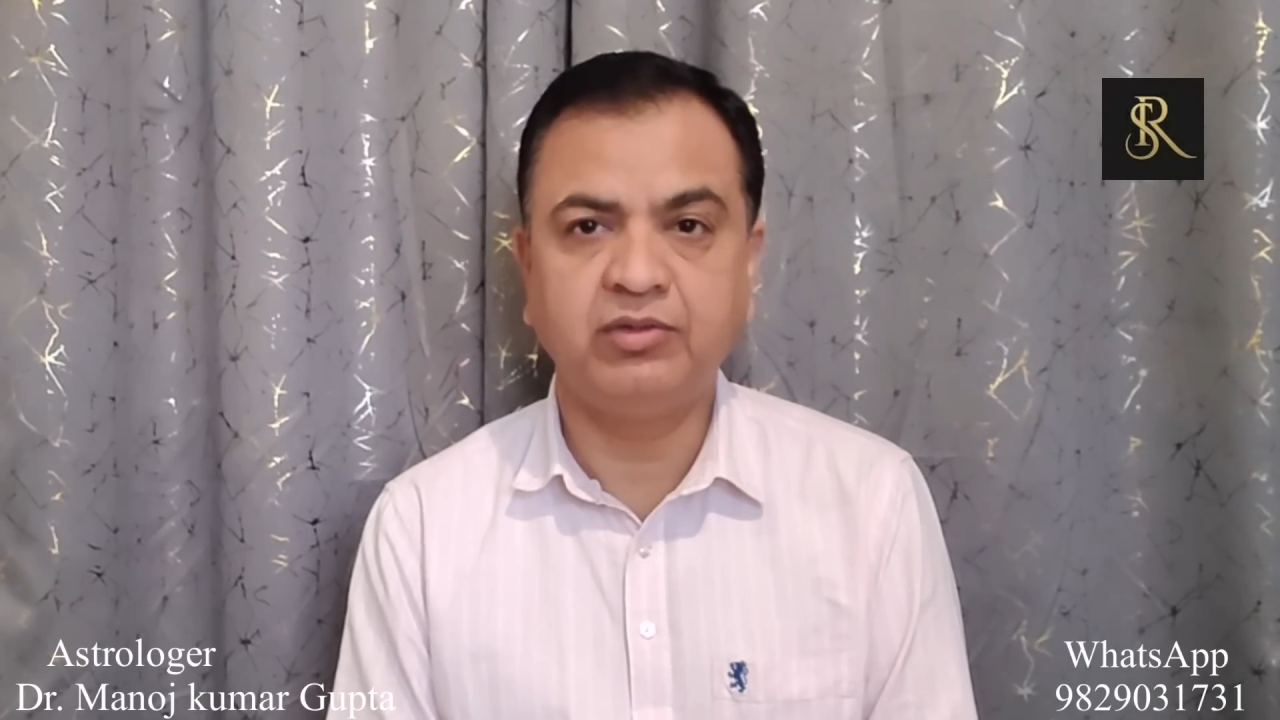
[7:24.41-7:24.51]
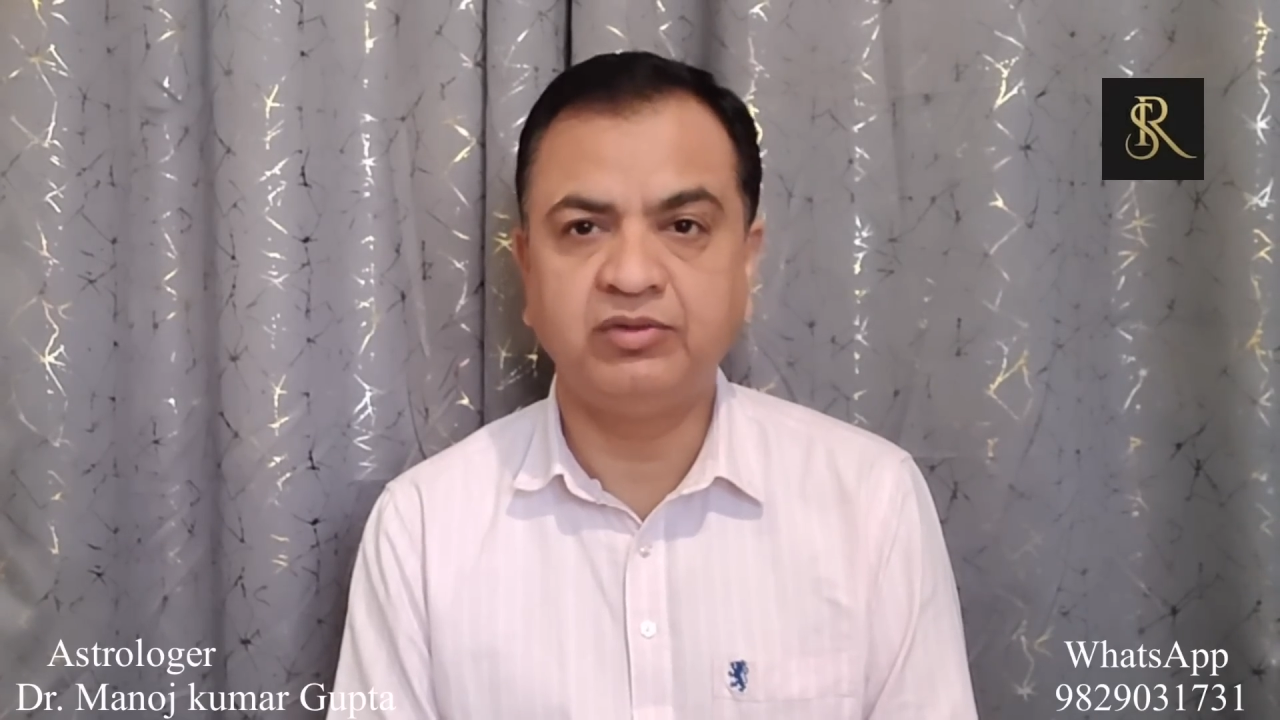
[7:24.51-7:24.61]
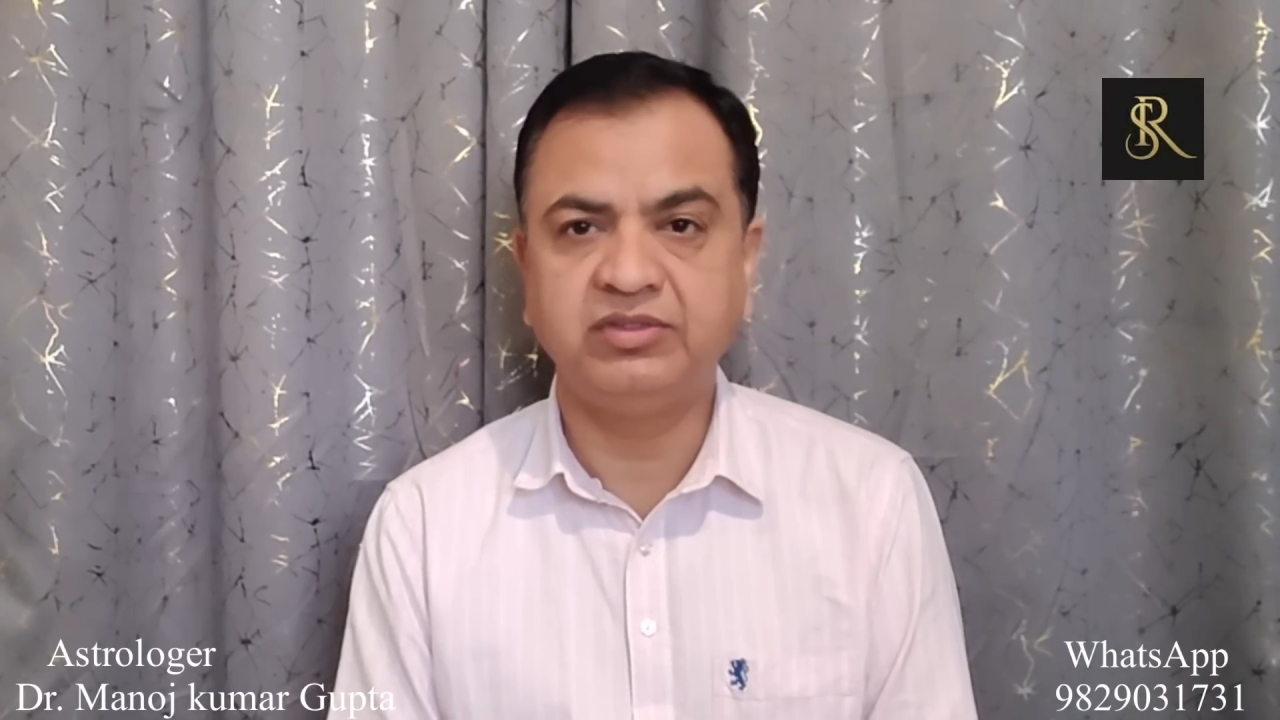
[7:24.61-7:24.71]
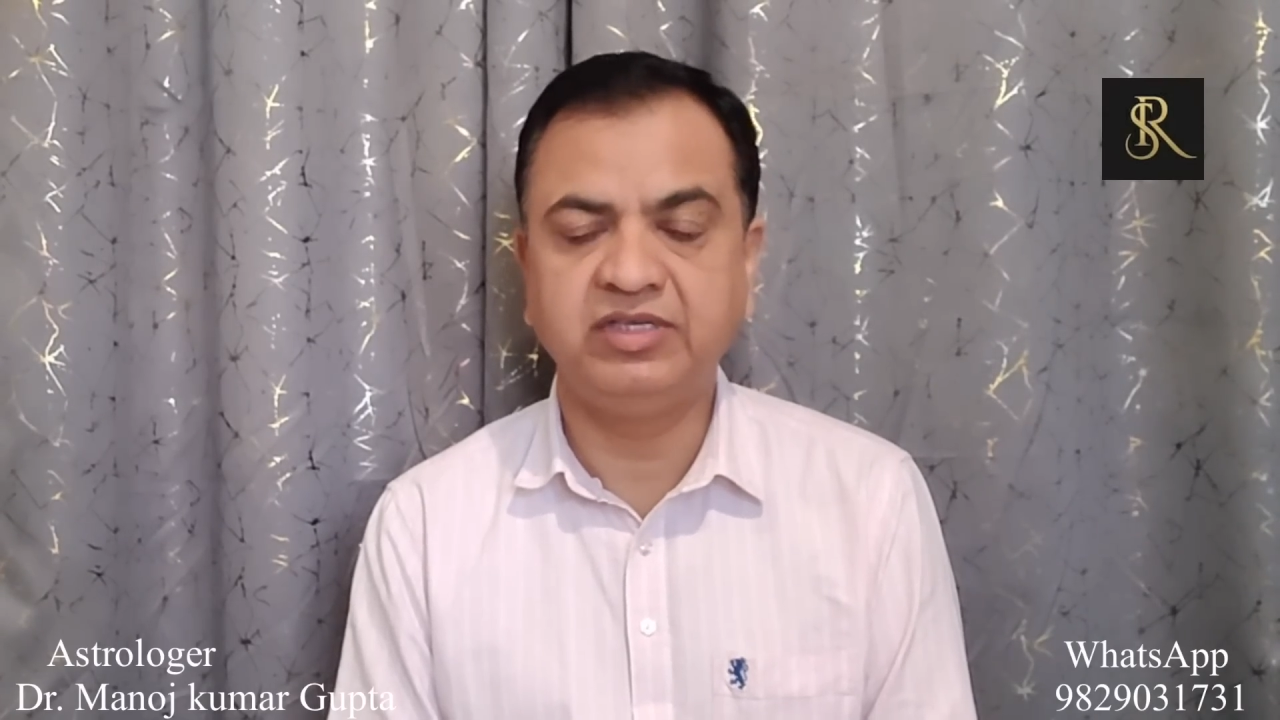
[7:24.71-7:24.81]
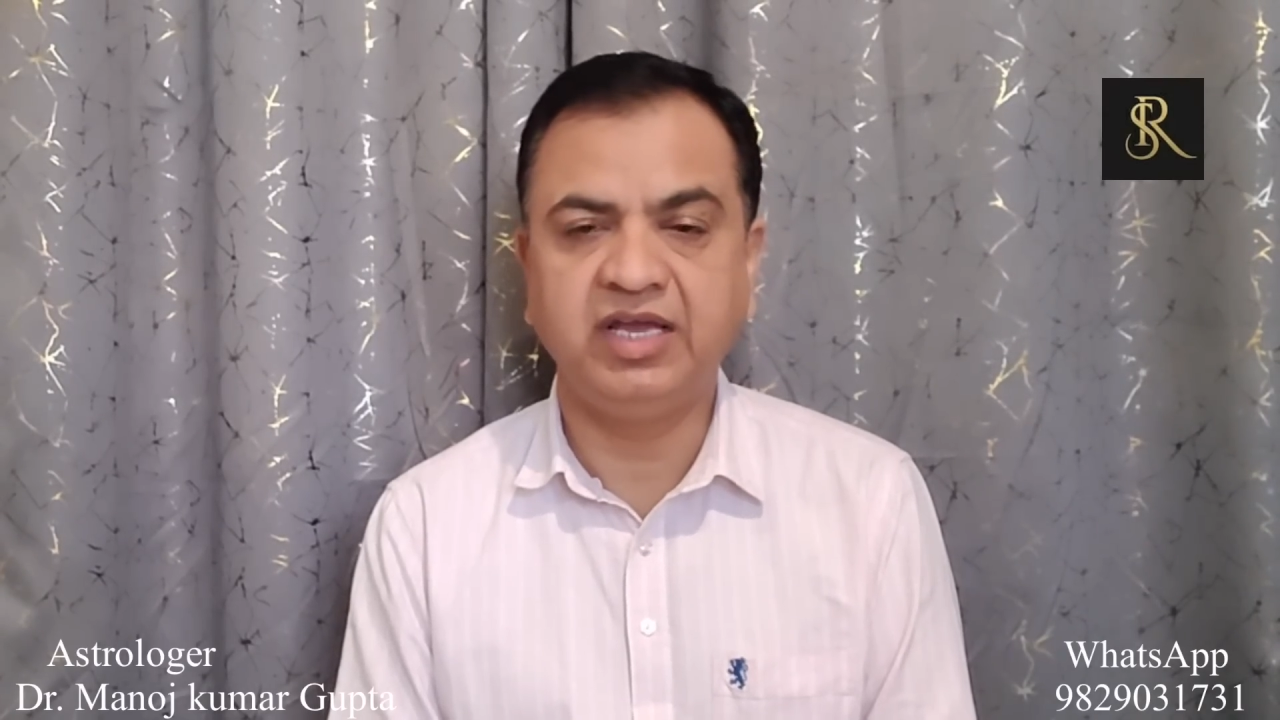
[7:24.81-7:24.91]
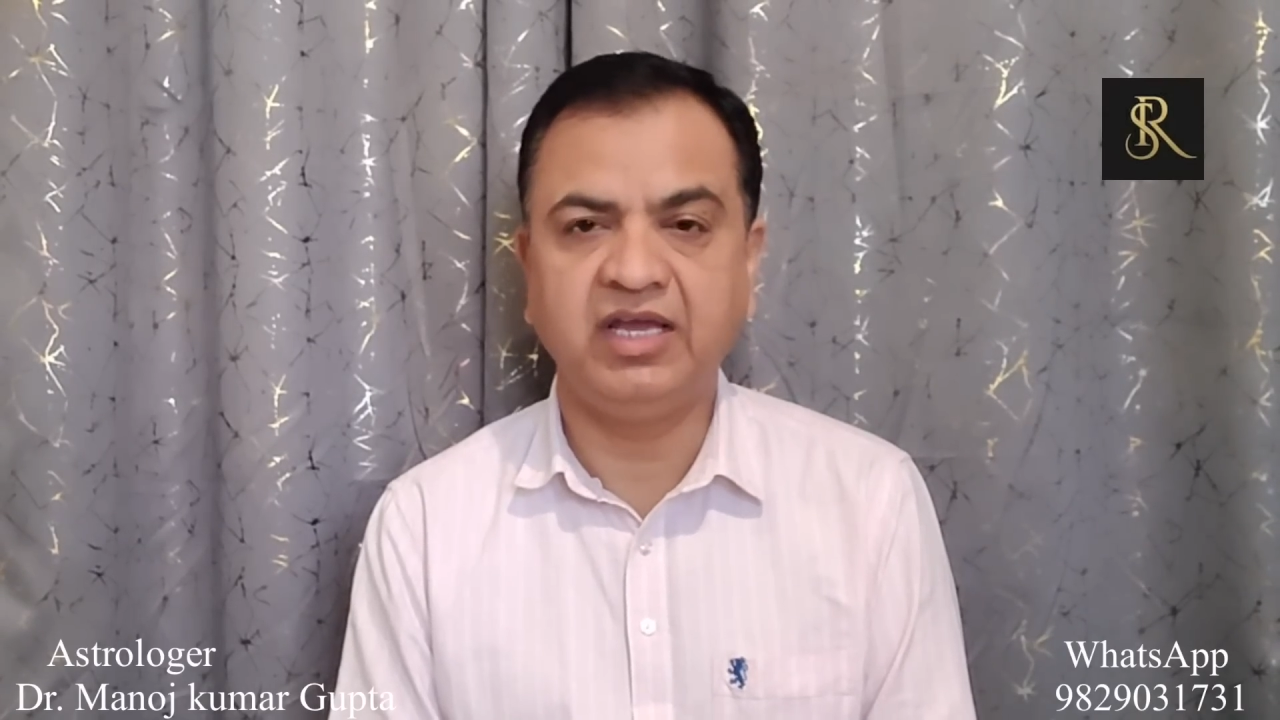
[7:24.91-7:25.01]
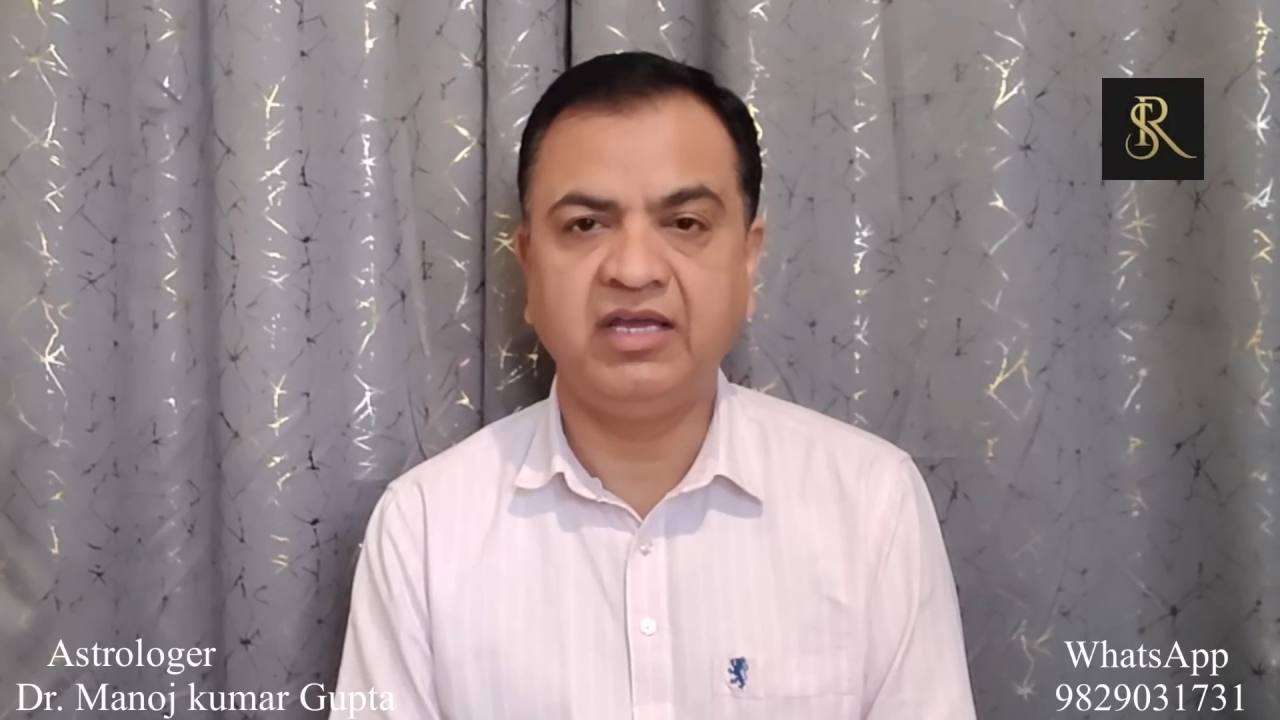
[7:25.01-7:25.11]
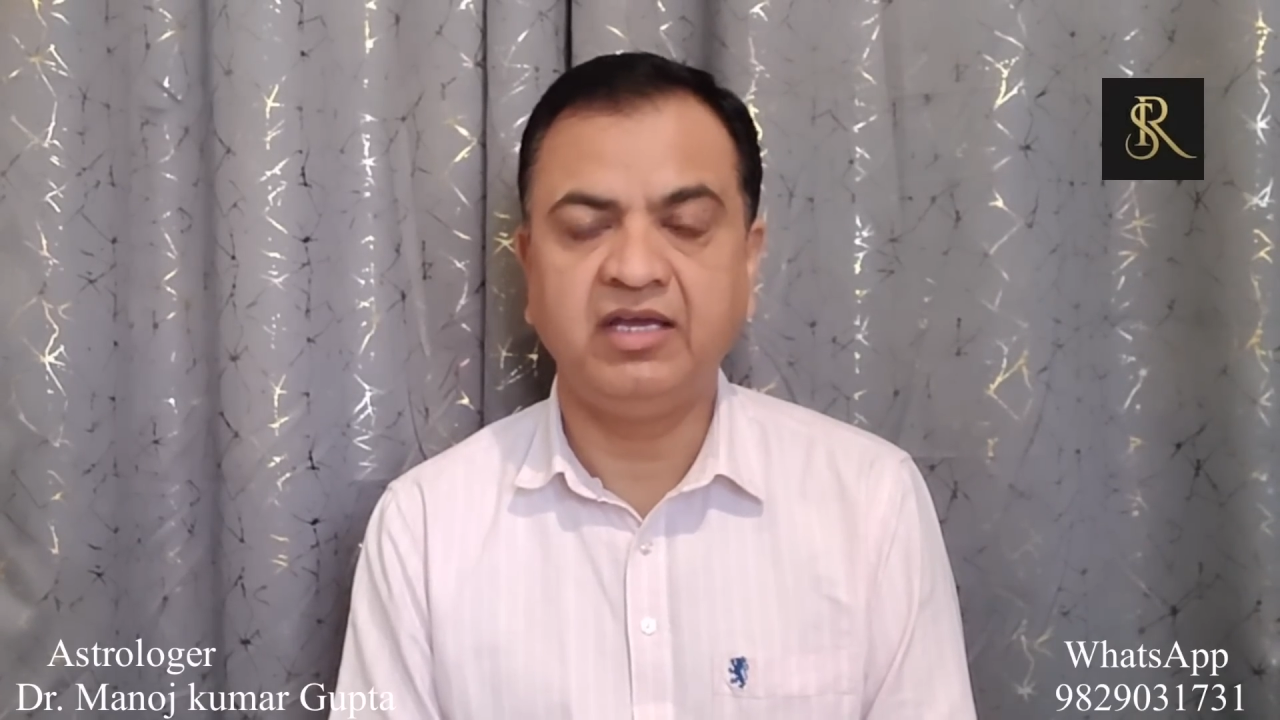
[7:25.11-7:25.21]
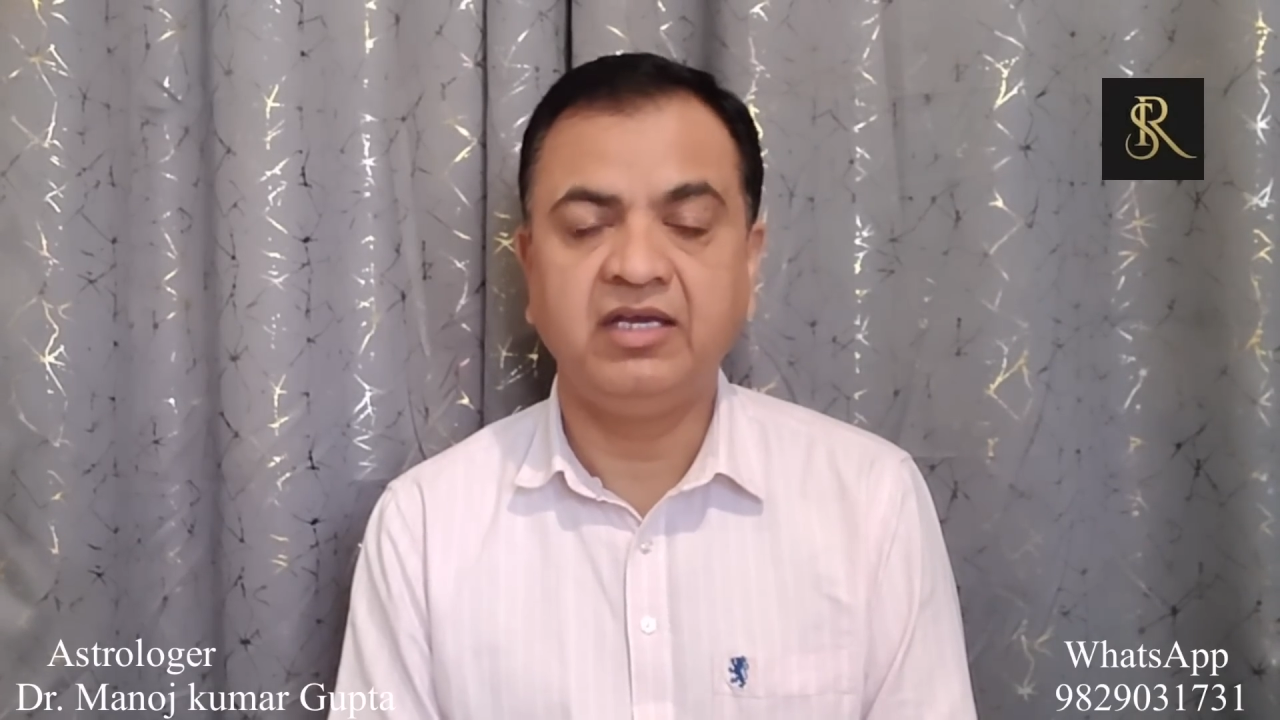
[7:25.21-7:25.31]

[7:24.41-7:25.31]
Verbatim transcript: होती है